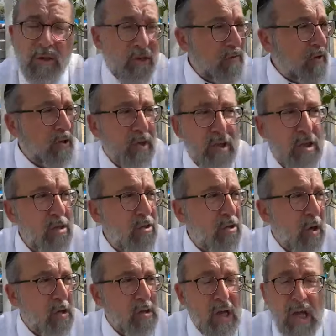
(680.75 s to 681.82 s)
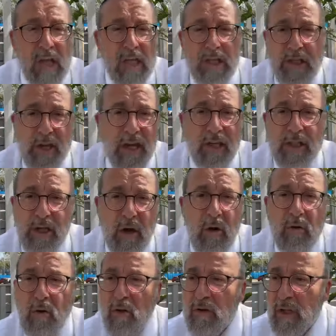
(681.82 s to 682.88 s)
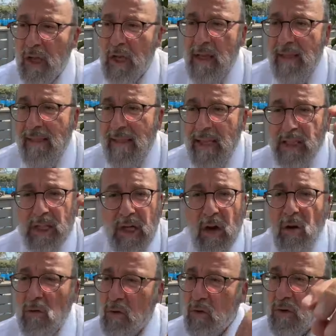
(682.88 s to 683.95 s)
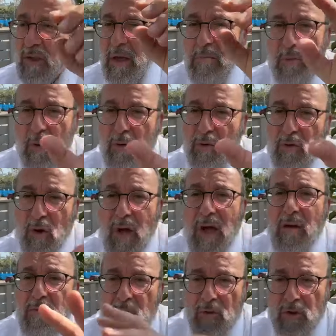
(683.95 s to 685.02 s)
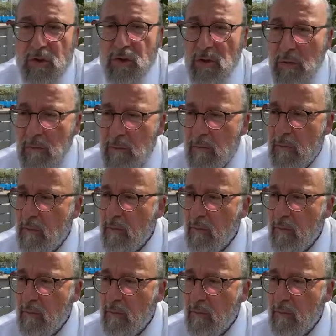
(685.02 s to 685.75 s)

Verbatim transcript: Mais tu veux que je te dise une chose J'ai rencontré, j'ai rencontré beaucoup de chamouches.